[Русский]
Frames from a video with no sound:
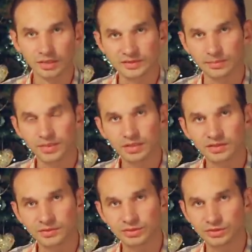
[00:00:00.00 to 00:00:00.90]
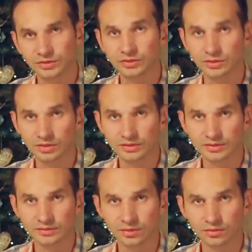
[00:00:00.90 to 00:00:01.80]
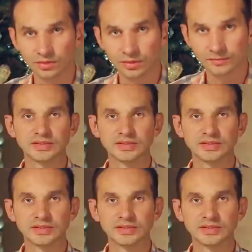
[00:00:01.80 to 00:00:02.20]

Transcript: с апреля 2014 года.